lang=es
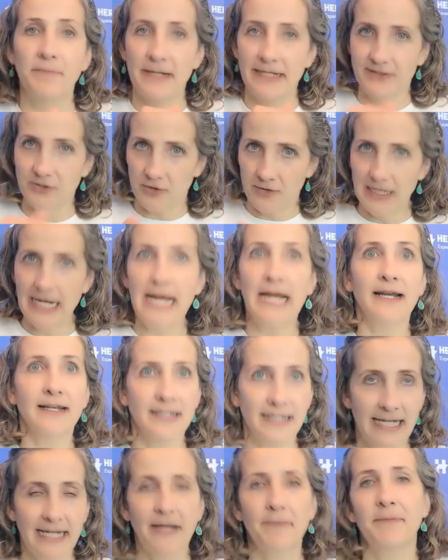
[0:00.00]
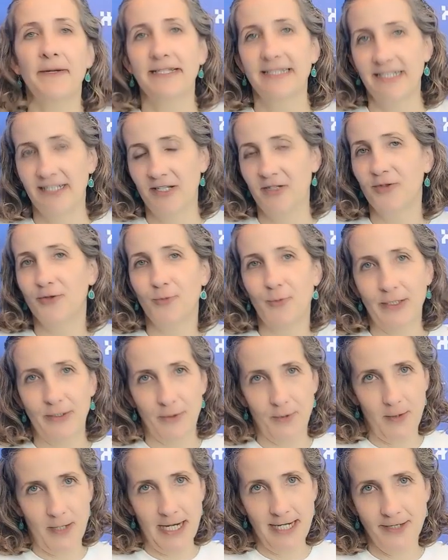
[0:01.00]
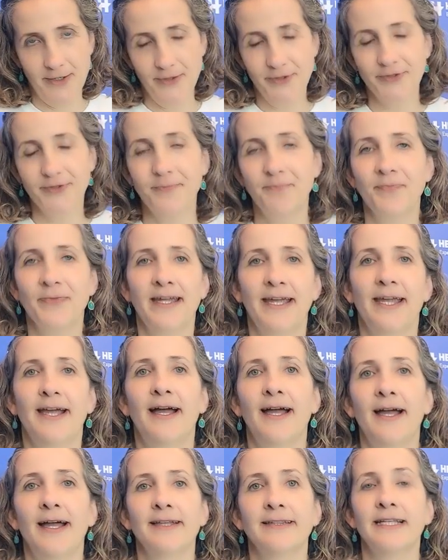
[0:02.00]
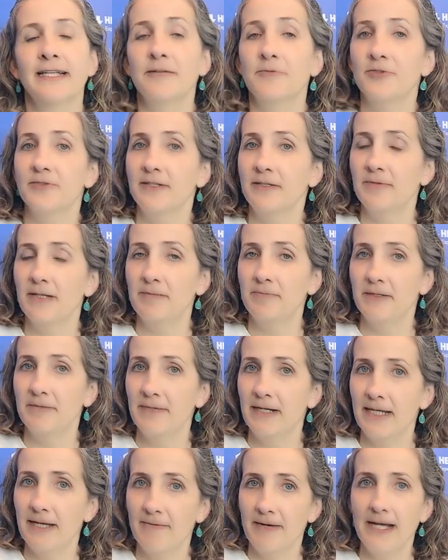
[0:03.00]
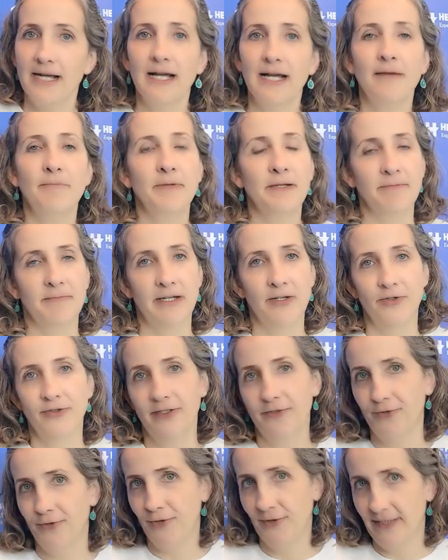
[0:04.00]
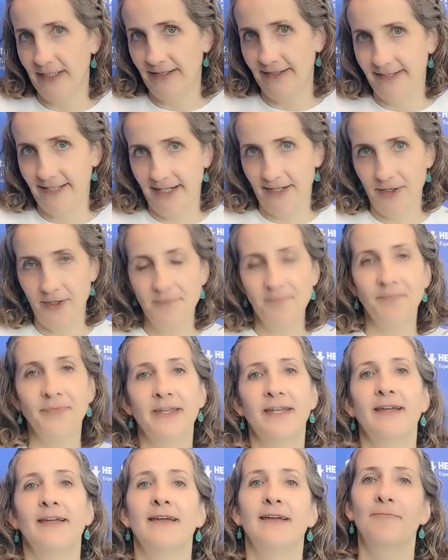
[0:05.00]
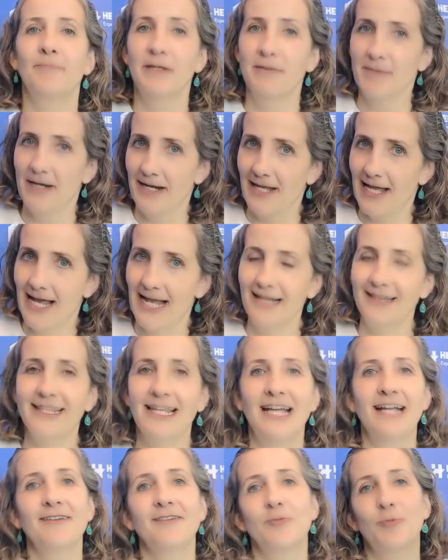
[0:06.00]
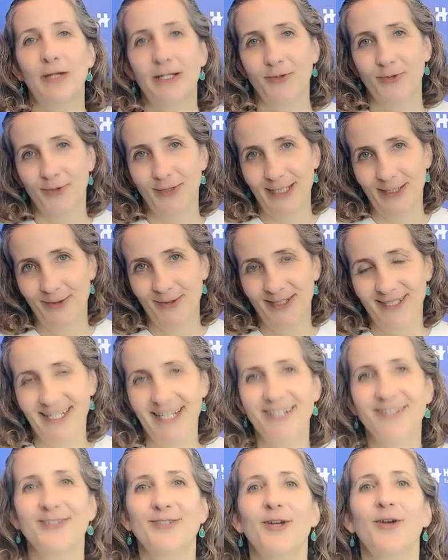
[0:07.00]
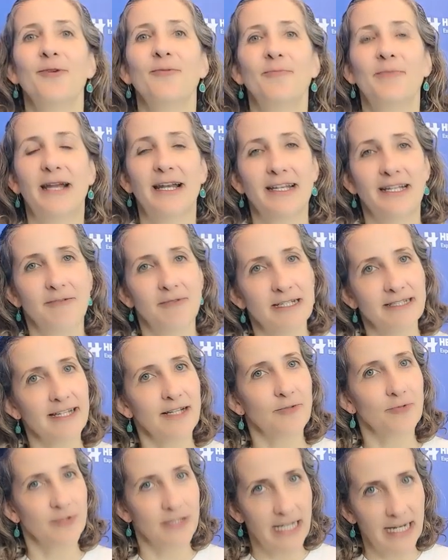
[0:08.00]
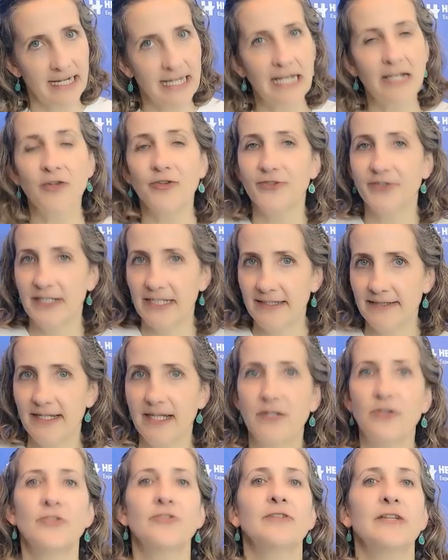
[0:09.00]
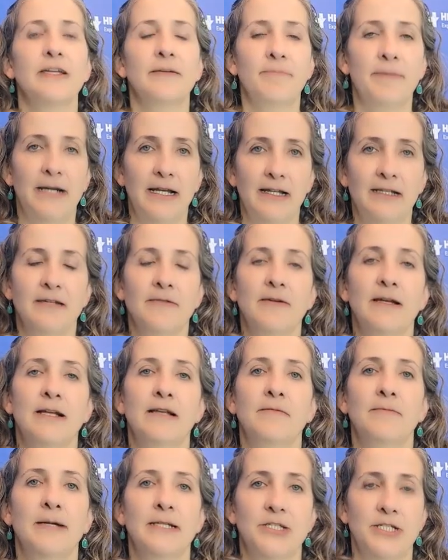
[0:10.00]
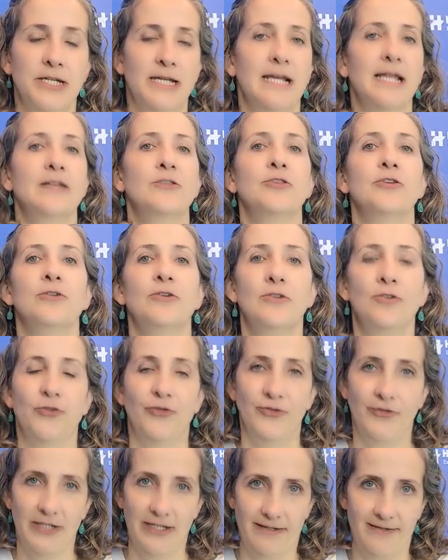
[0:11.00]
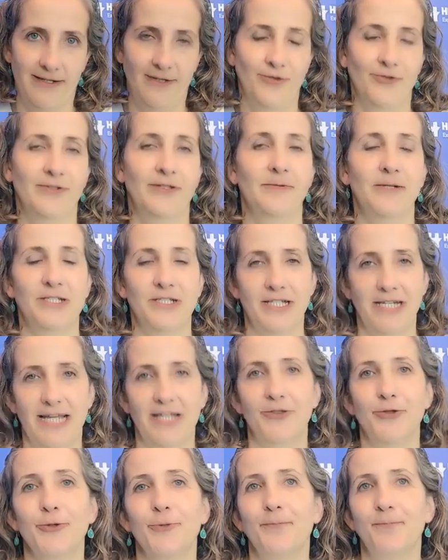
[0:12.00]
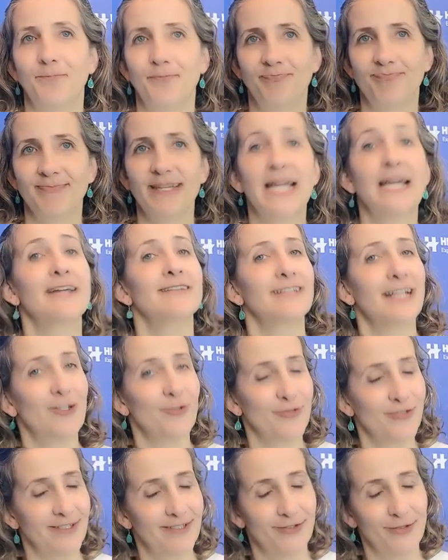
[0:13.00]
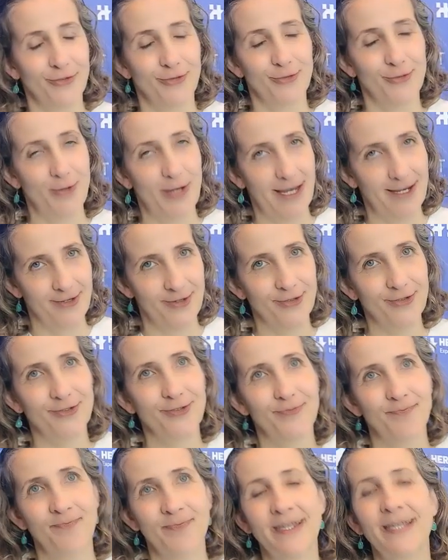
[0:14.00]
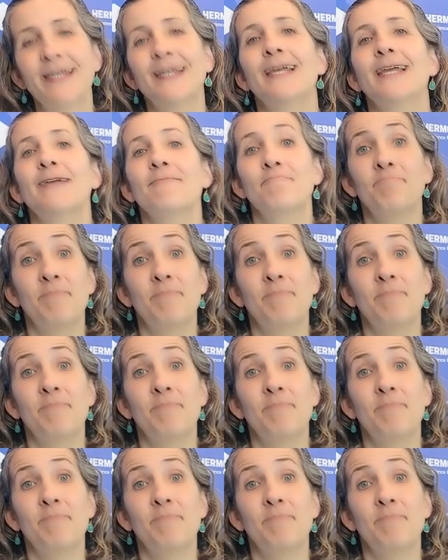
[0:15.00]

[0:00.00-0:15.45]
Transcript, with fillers: preescolar, que a partir de los cuatro años, ah, tenemos nivel primaria baja, primero, segundo y tercero primaria alta, cuarto, quinto y sexto, para nivel secundaria los tres años y para nivel bachillerato los tres años. O sea, son hasta los, chiquitos hasta los 18 años.